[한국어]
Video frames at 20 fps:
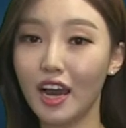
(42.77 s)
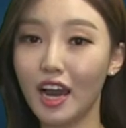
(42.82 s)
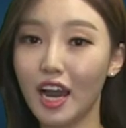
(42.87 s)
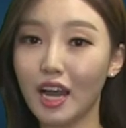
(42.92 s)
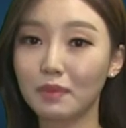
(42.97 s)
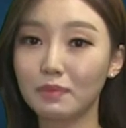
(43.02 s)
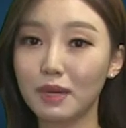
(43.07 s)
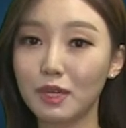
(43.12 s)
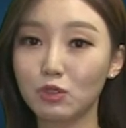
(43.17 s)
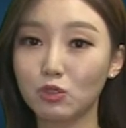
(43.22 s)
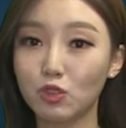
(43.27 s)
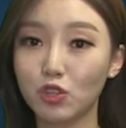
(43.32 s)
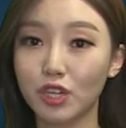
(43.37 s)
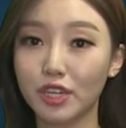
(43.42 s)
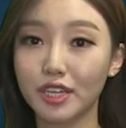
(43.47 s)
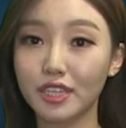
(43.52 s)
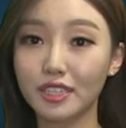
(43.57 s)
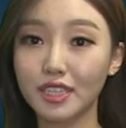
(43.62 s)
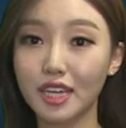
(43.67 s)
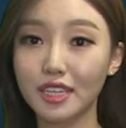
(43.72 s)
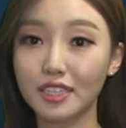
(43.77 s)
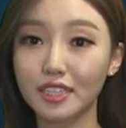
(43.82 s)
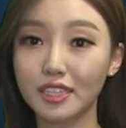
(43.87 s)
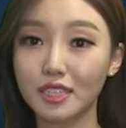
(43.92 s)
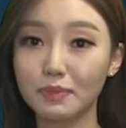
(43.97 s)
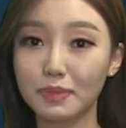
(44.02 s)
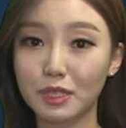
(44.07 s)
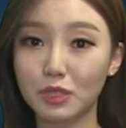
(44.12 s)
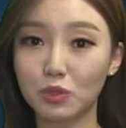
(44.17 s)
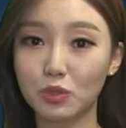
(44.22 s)
항만 운영에
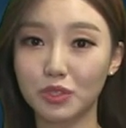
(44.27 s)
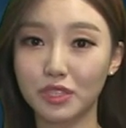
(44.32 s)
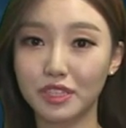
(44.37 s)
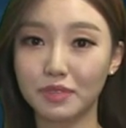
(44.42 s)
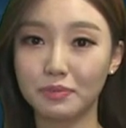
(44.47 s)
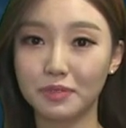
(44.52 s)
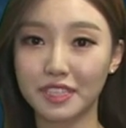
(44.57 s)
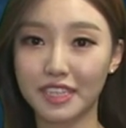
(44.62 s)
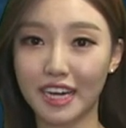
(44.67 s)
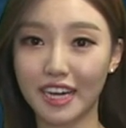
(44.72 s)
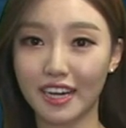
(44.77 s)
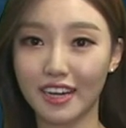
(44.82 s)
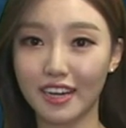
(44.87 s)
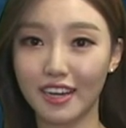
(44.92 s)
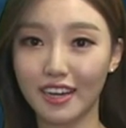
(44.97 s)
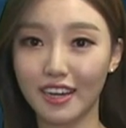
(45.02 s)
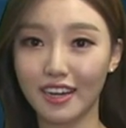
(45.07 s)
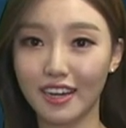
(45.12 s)
차질을 빚고 있습니다.